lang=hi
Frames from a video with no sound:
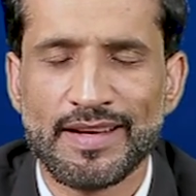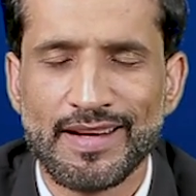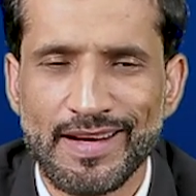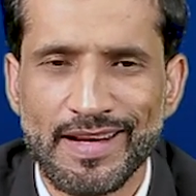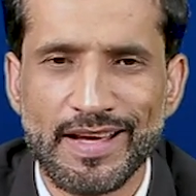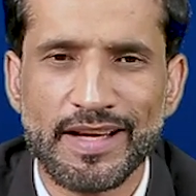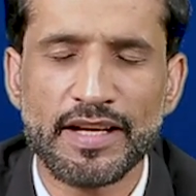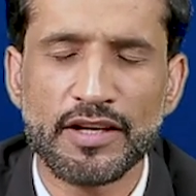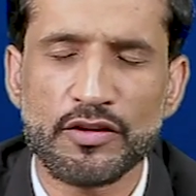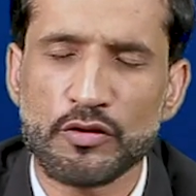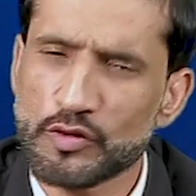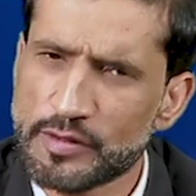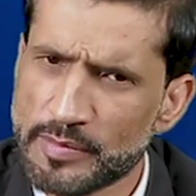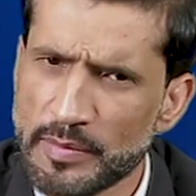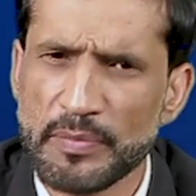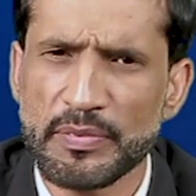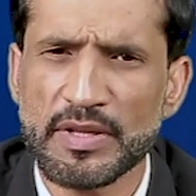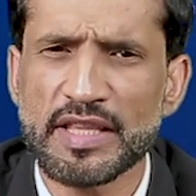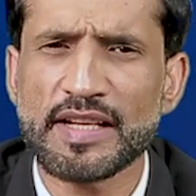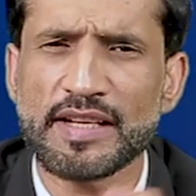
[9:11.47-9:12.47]
लेकिन
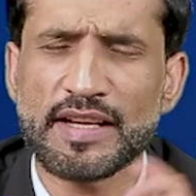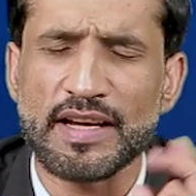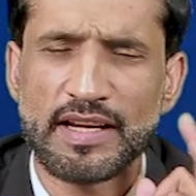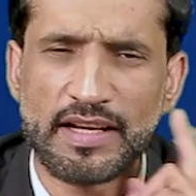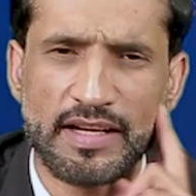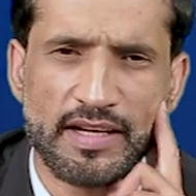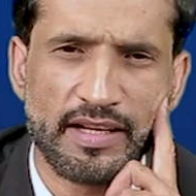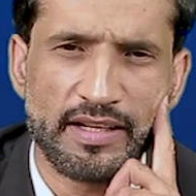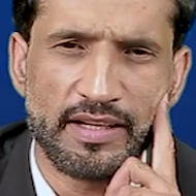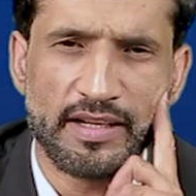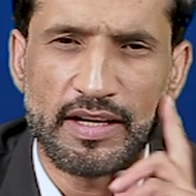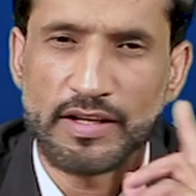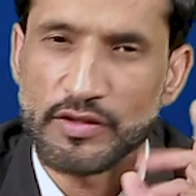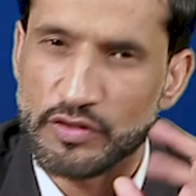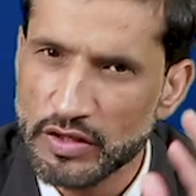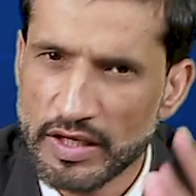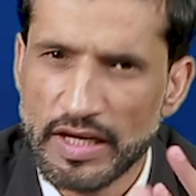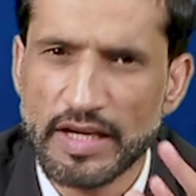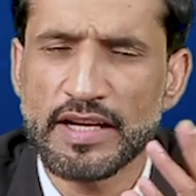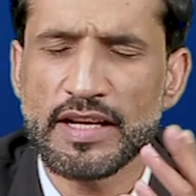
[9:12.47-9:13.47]
उसमें पता है क्या लिखा गया है
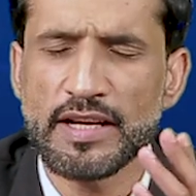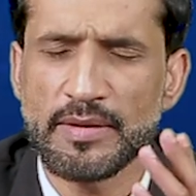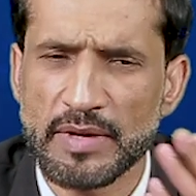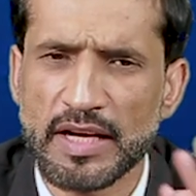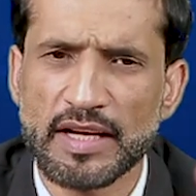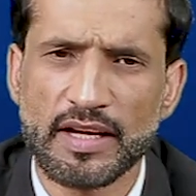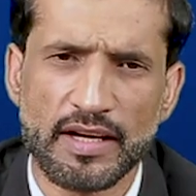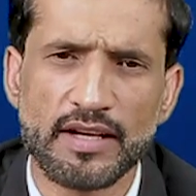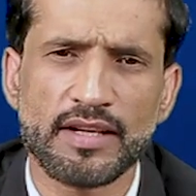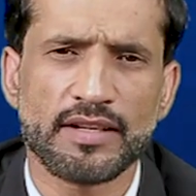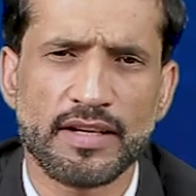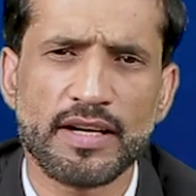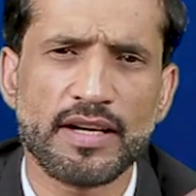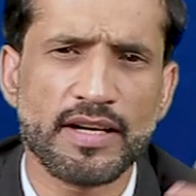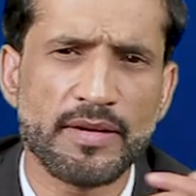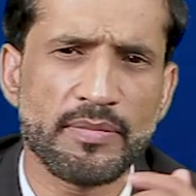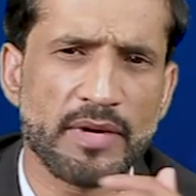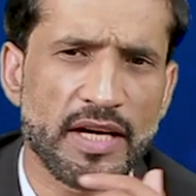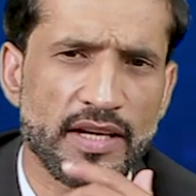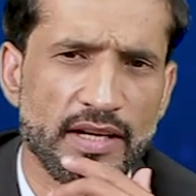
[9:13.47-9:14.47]
जो डंडी मैं कह रहा हूं
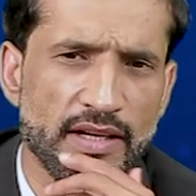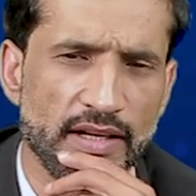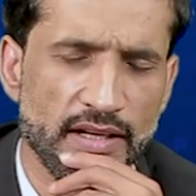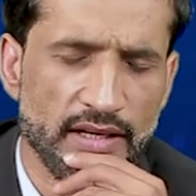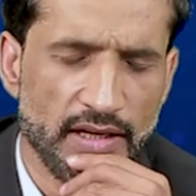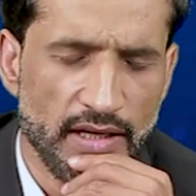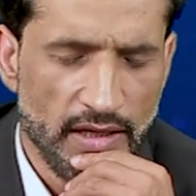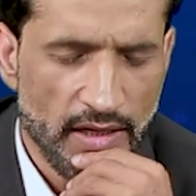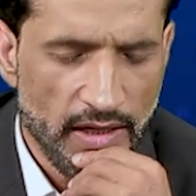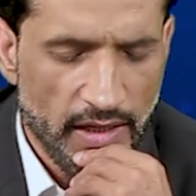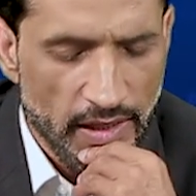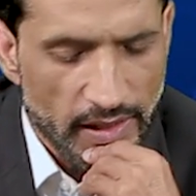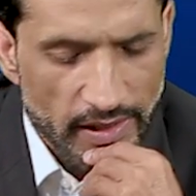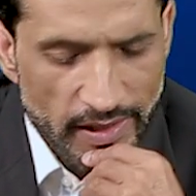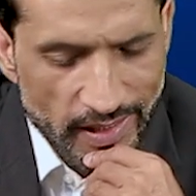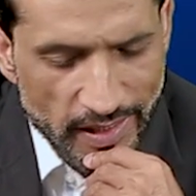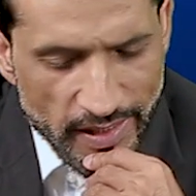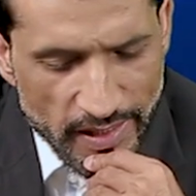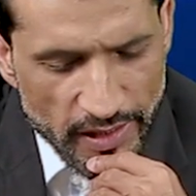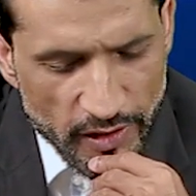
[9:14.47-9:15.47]
डंडी मारी गई
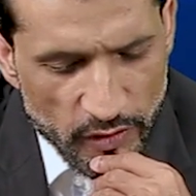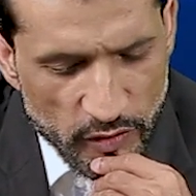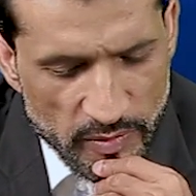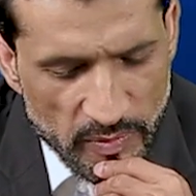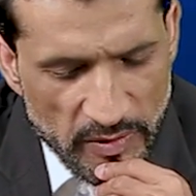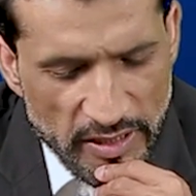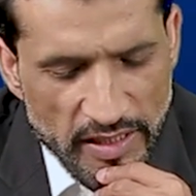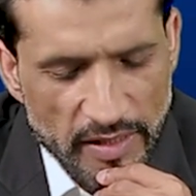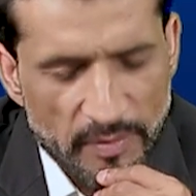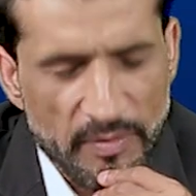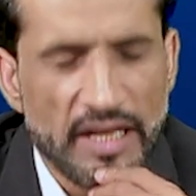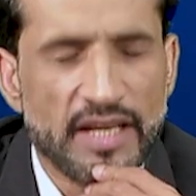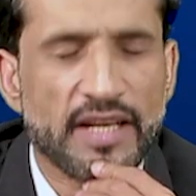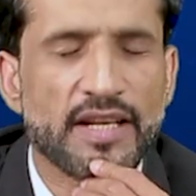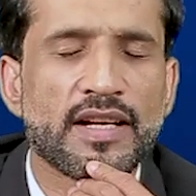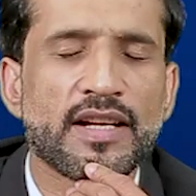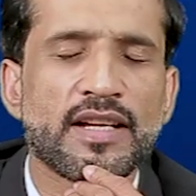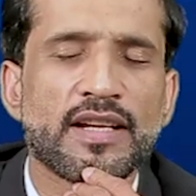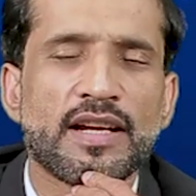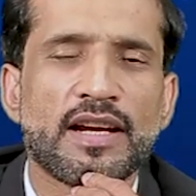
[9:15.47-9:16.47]
डंडी उसमें यह
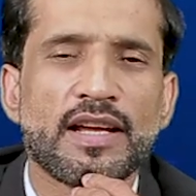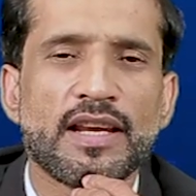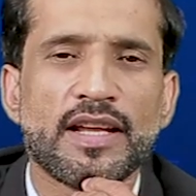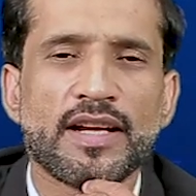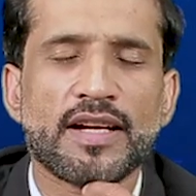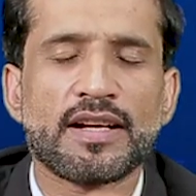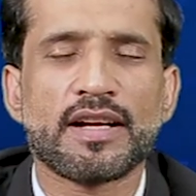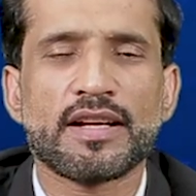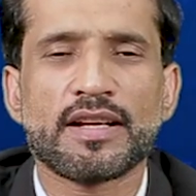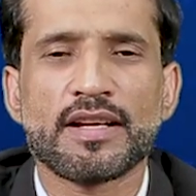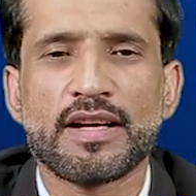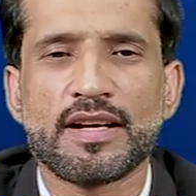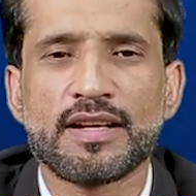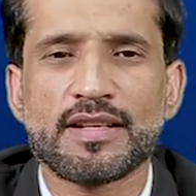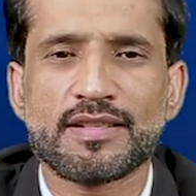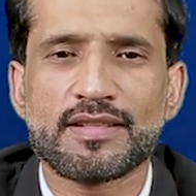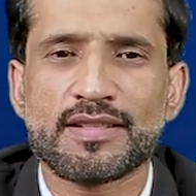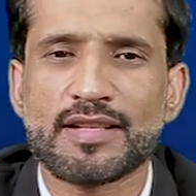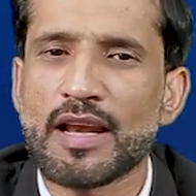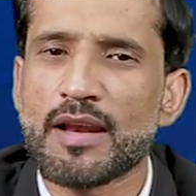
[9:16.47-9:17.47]
मारी गई है लिखा गया
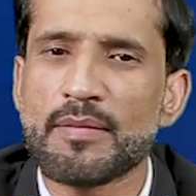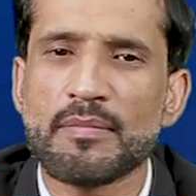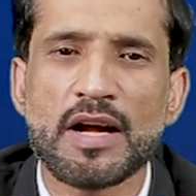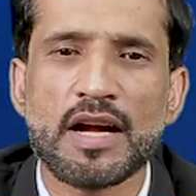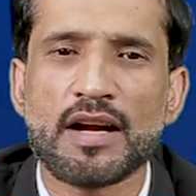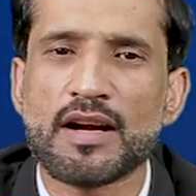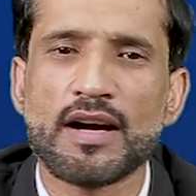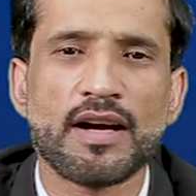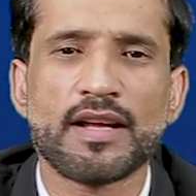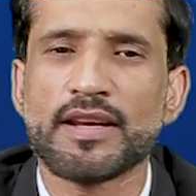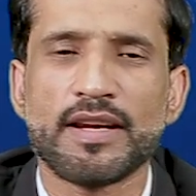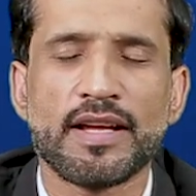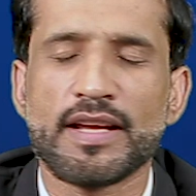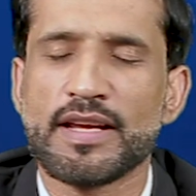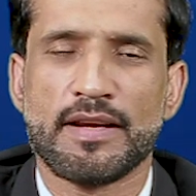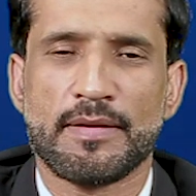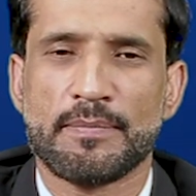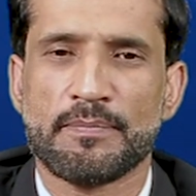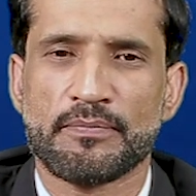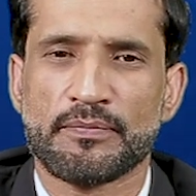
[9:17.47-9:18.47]
है सलमा खान
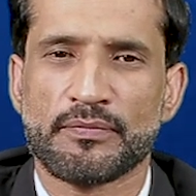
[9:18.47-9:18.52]
नहीं